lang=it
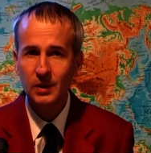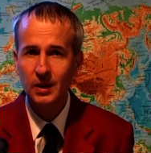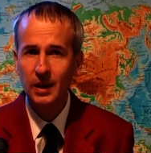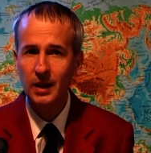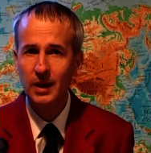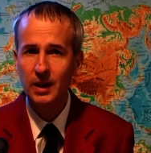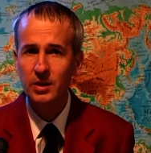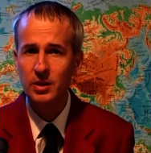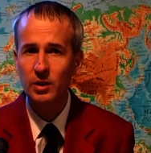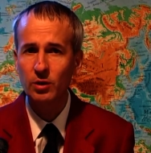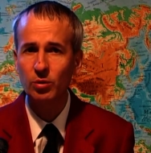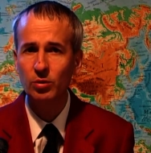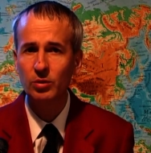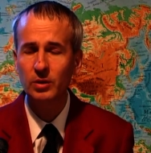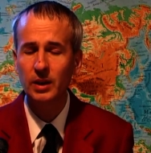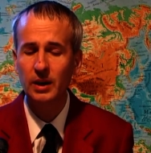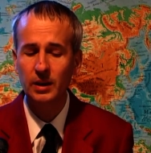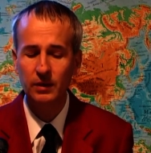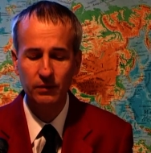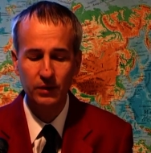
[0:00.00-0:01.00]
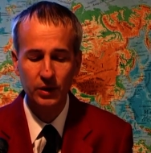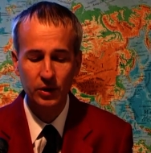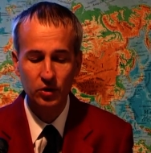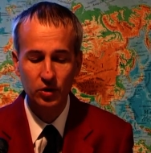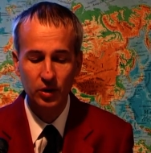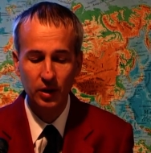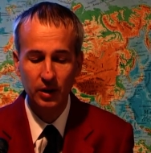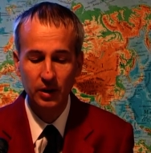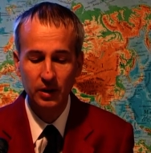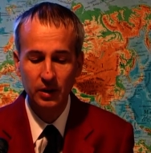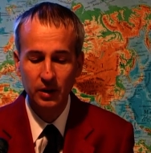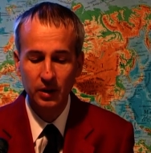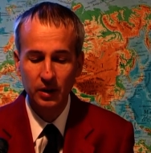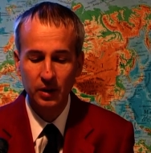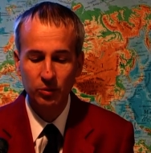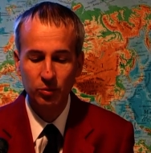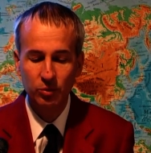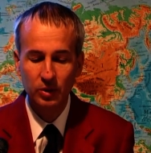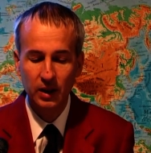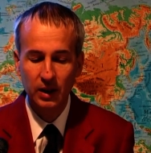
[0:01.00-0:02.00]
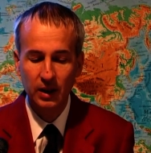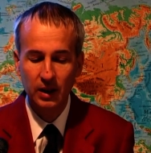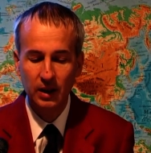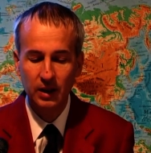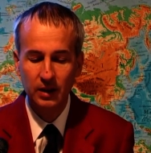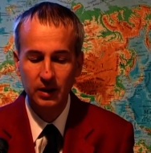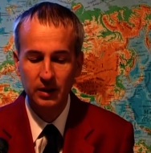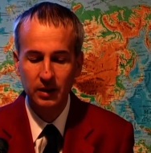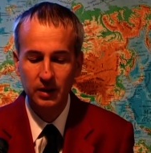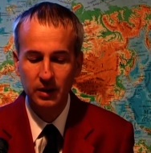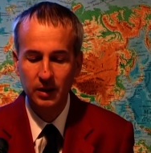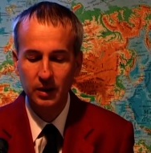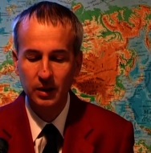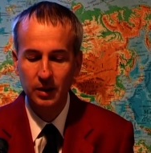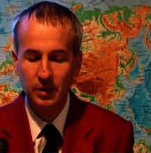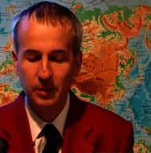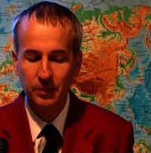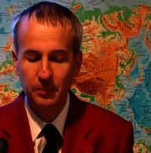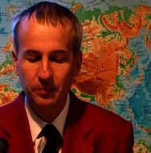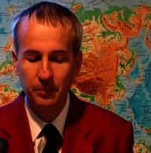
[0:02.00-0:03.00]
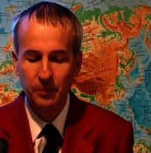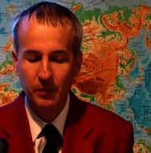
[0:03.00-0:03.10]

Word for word: e la seconda invece una eh,